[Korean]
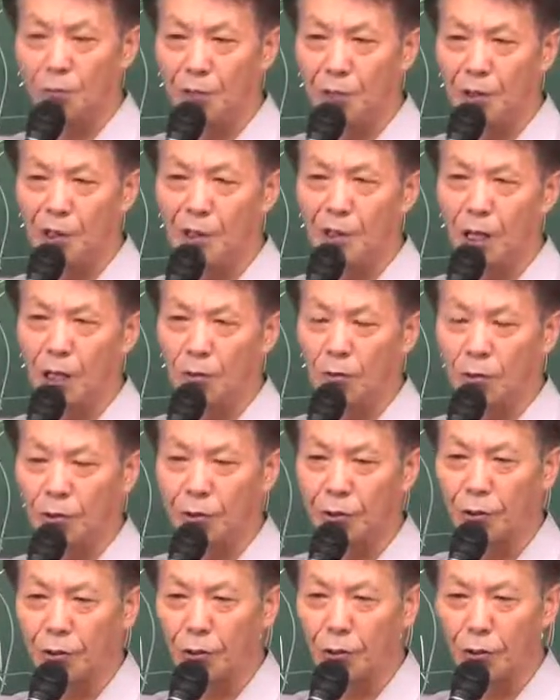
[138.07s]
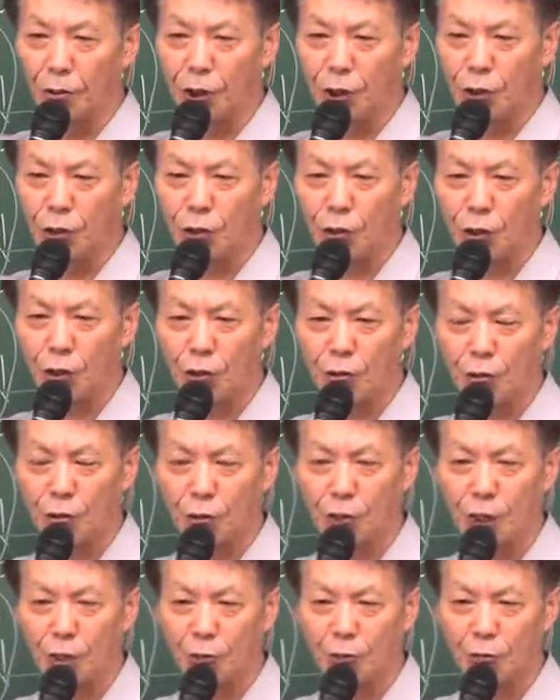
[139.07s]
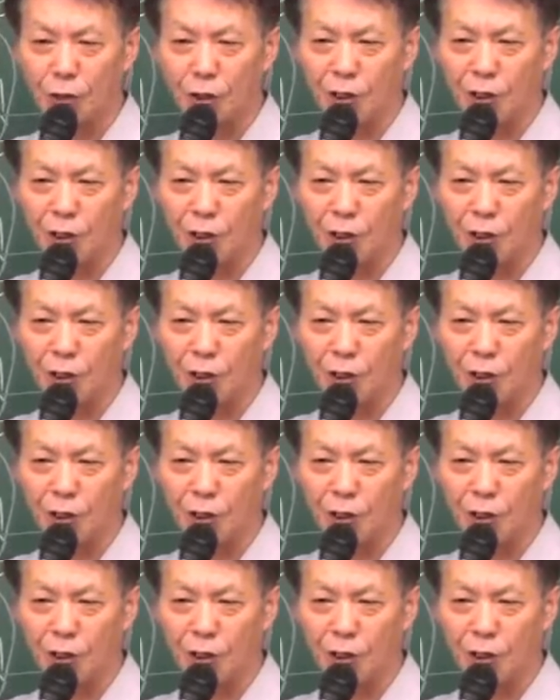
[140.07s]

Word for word: 미달로 등록이 취소될 수